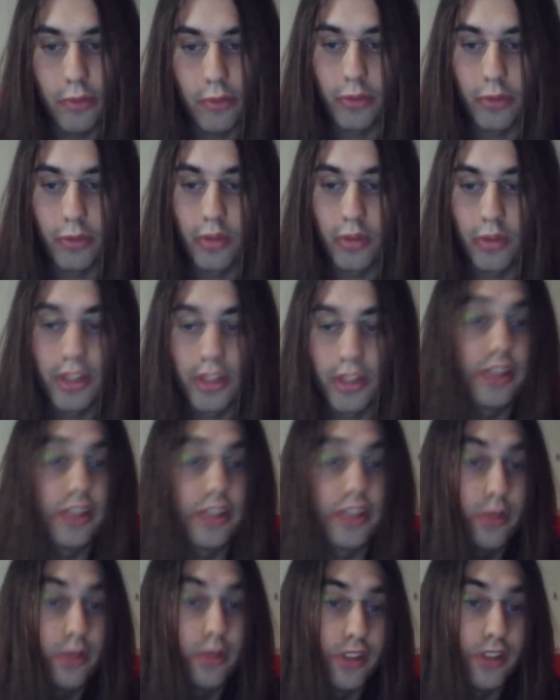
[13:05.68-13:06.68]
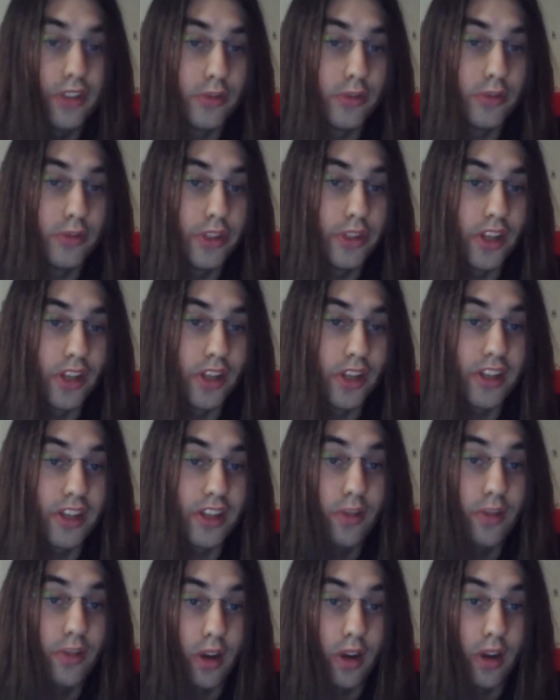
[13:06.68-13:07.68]
En et c'est donc ces unités-là
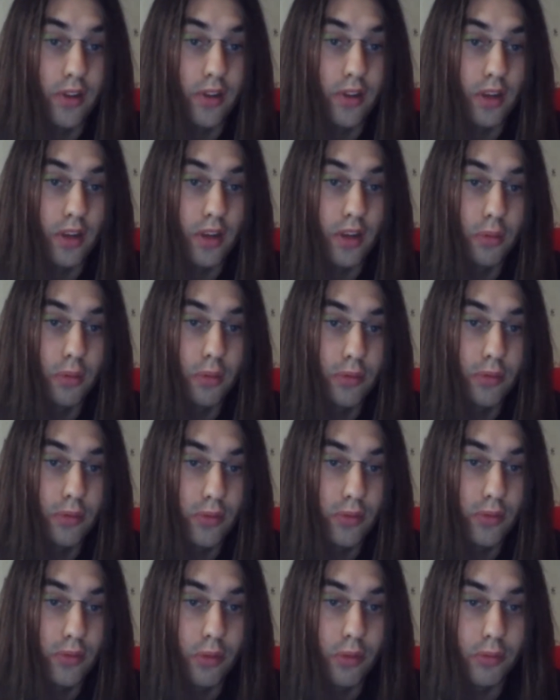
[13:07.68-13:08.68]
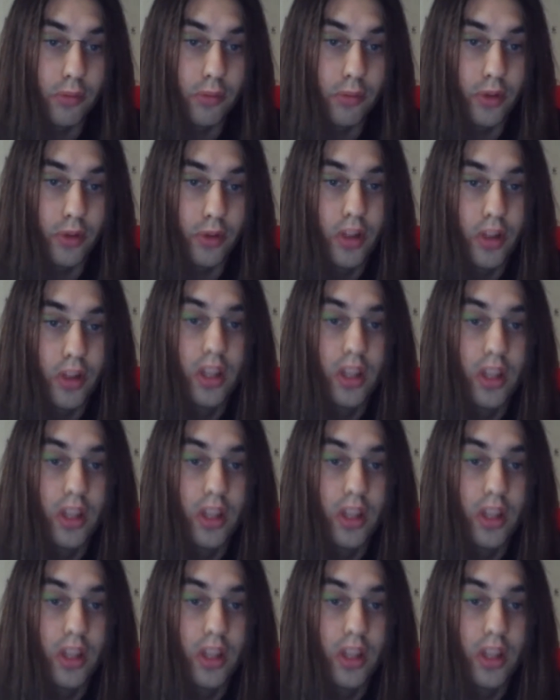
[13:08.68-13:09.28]
qui vont arriver tout en même temps